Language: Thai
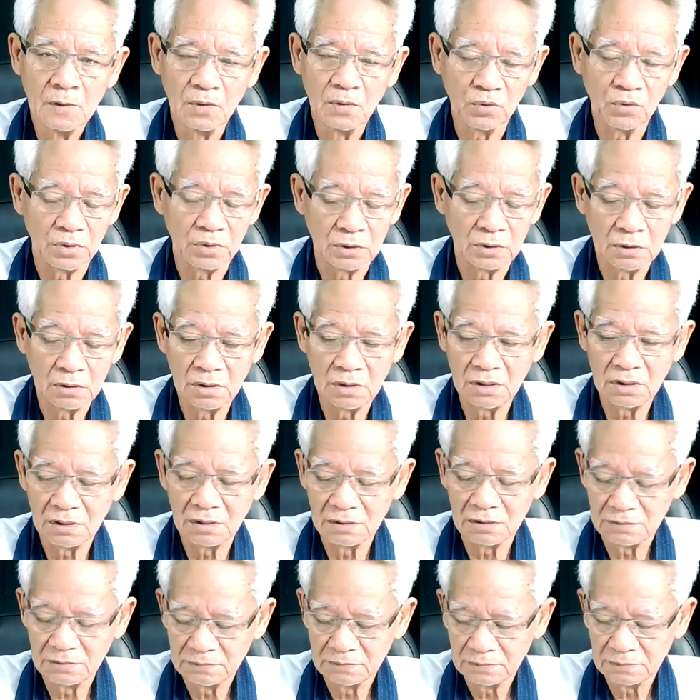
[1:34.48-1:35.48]
อุ้ย
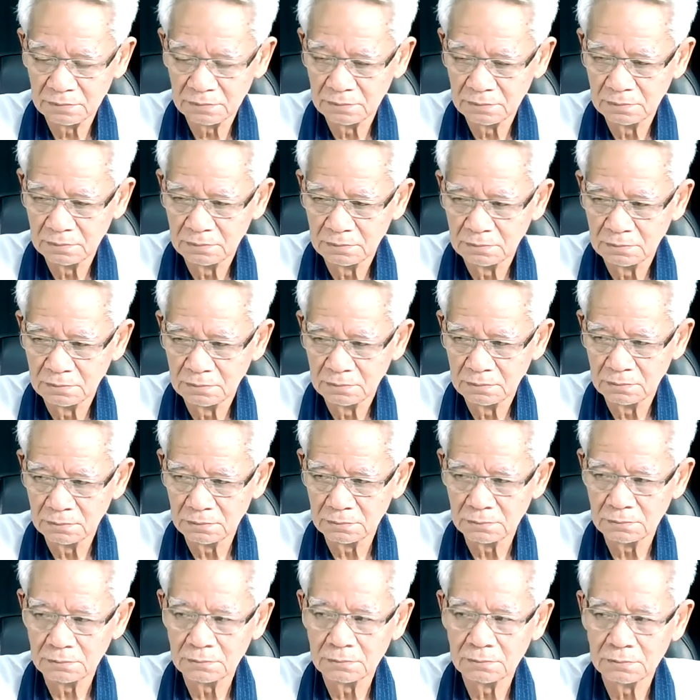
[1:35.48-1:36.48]
อื
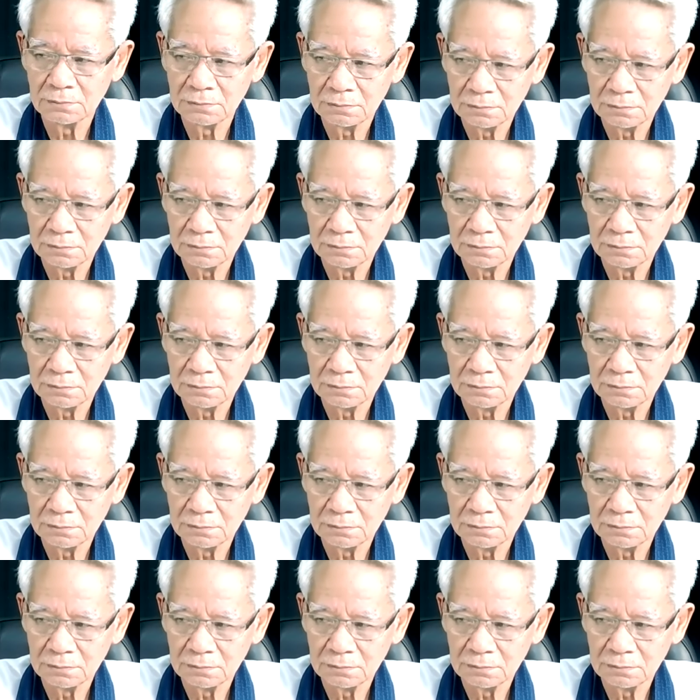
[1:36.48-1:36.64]
ม